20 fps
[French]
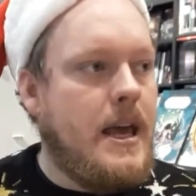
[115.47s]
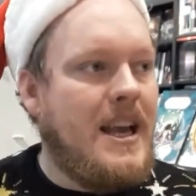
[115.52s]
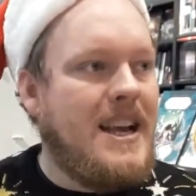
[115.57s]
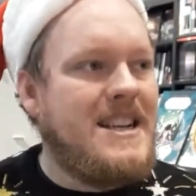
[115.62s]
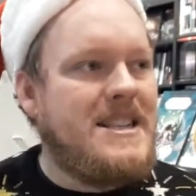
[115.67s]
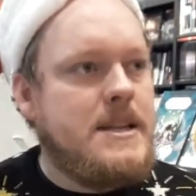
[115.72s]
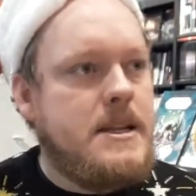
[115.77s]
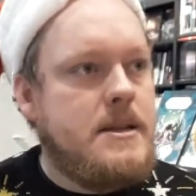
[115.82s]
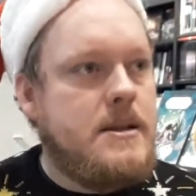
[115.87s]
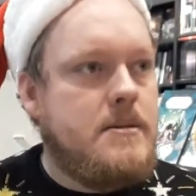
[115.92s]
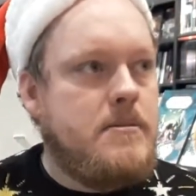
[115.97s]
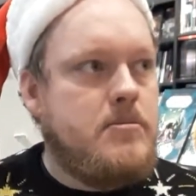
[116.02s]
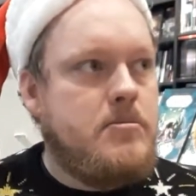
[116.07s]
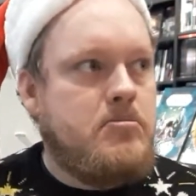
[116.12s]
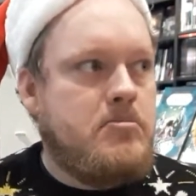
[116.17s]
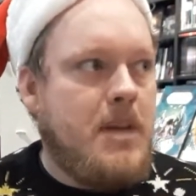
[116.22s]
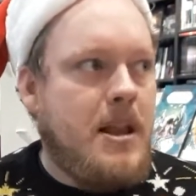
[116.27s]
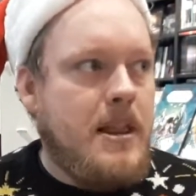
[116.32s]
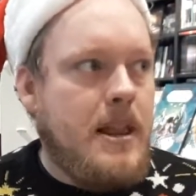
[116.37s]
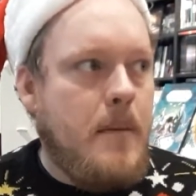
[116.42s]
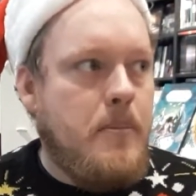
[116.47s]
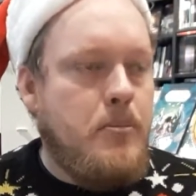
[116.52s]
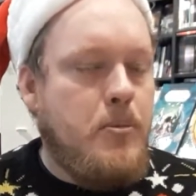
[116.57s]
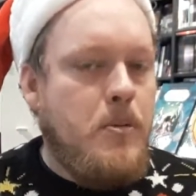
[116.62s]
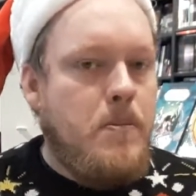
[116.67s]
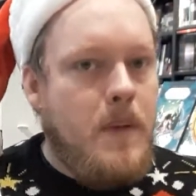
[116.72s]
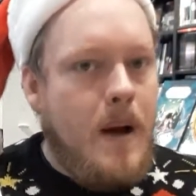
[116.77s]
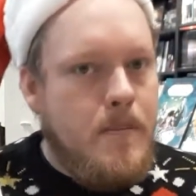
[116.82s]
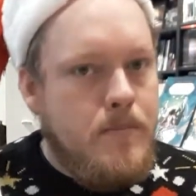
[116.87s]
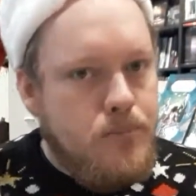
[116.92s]
ils risquent d'être un,
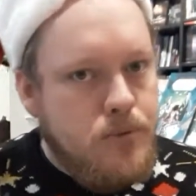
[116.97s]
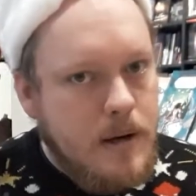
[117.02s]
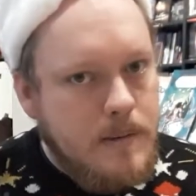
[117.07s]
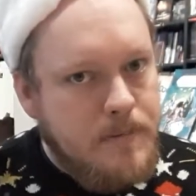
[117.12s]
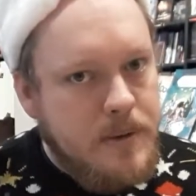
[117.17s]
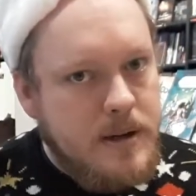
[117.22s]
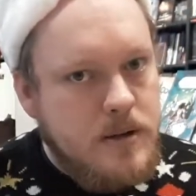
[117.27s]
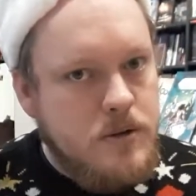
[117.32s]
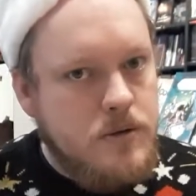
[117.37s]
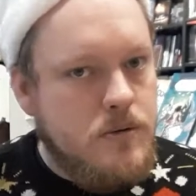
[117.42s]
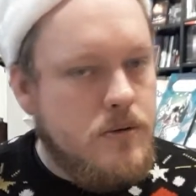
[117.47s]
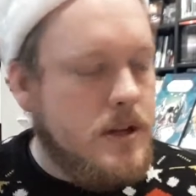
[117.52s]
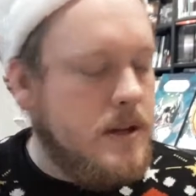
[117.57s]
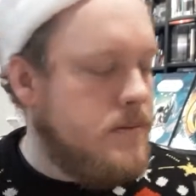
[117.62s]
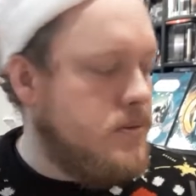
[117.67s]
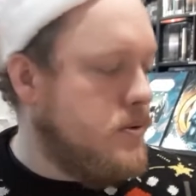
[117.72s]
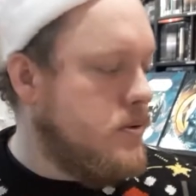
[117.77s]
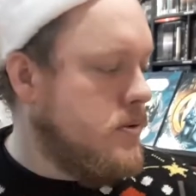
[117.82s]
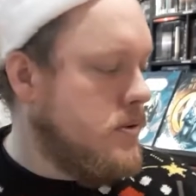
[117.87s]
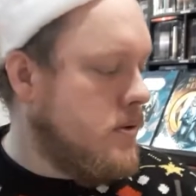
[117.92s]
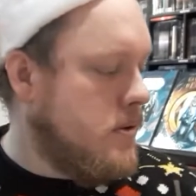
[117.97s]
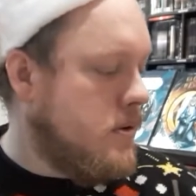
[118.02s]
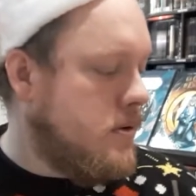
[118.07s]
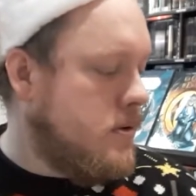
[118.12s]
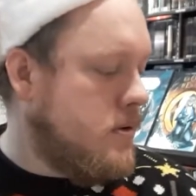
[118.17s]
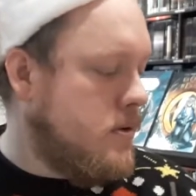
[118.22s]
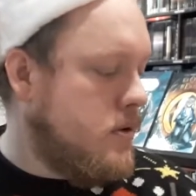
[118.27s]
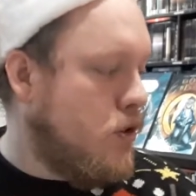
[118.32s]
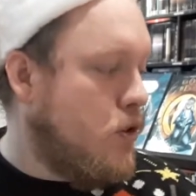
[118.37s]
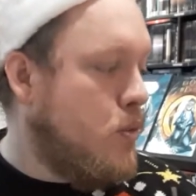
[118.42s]
peu, un poil perdu au début,
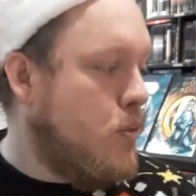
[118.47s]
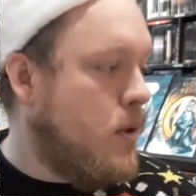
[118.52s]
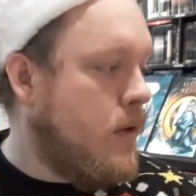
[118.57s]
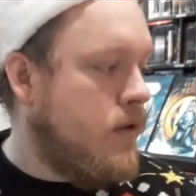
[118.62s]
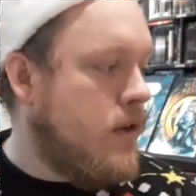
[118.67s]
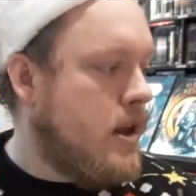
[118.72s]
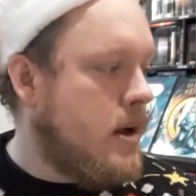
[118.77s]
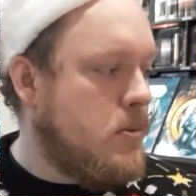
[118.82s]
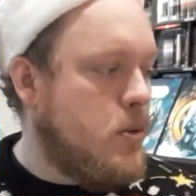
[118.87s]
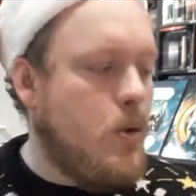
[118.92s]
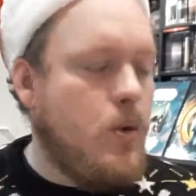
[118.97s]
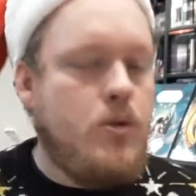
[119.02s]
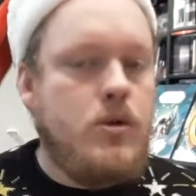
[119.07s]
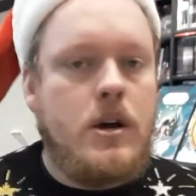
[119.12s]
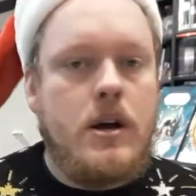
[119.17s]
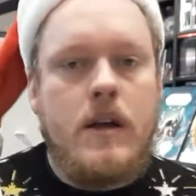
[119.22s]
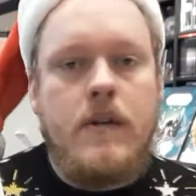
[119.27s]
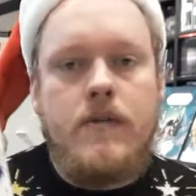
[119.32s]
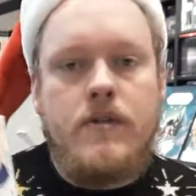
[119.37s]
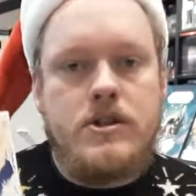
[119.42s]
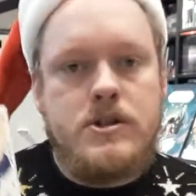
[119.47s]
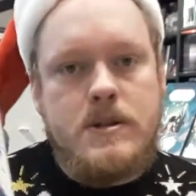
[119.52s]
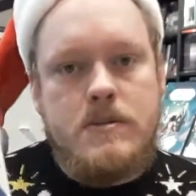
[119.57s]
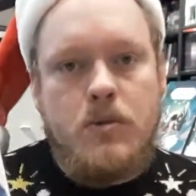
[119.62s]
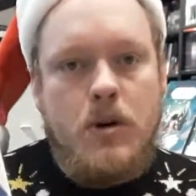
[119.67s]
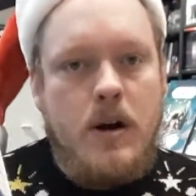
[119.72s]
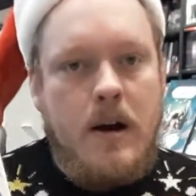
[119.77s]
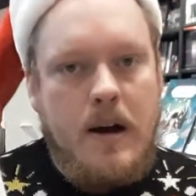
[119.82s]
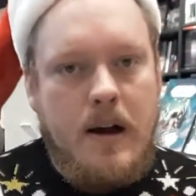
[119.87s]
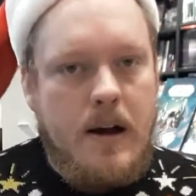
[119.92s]
euh, mais finalement on arrive
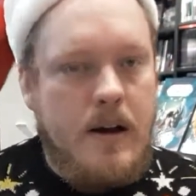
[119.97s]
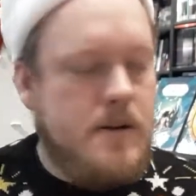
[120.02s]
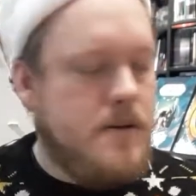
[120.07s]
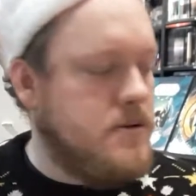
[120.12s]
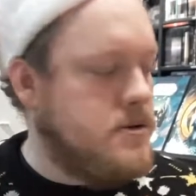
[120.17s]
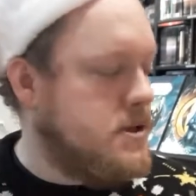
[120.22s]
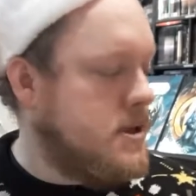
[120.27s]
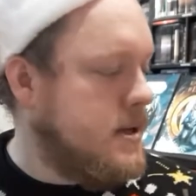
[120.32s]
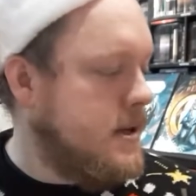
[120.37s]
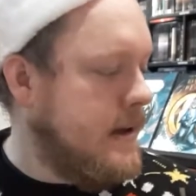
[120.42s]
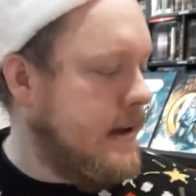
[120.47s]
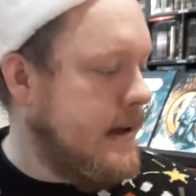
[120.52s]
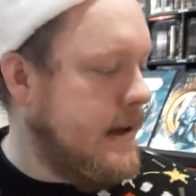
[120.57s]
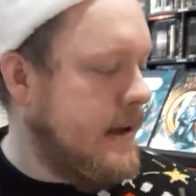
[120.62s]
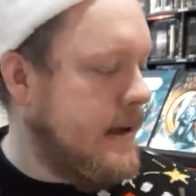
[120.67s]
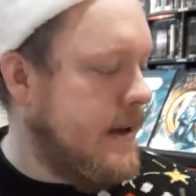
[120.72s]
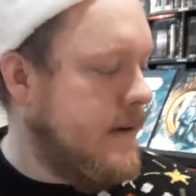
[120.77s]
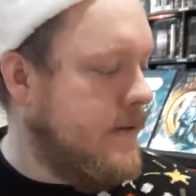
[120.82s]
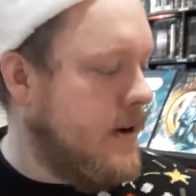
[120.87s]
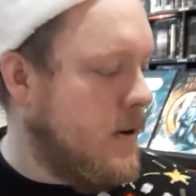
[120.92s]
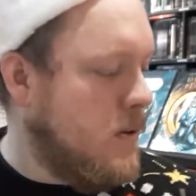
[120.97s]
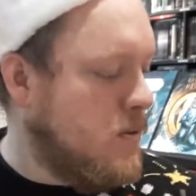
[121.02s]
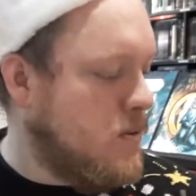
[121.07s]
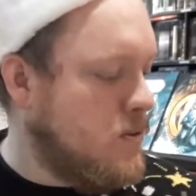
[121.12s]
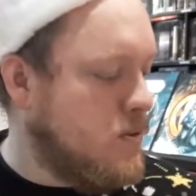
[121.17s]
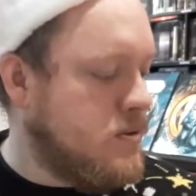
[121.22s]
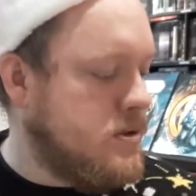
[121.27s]
facilement à raccrocher les, wagons.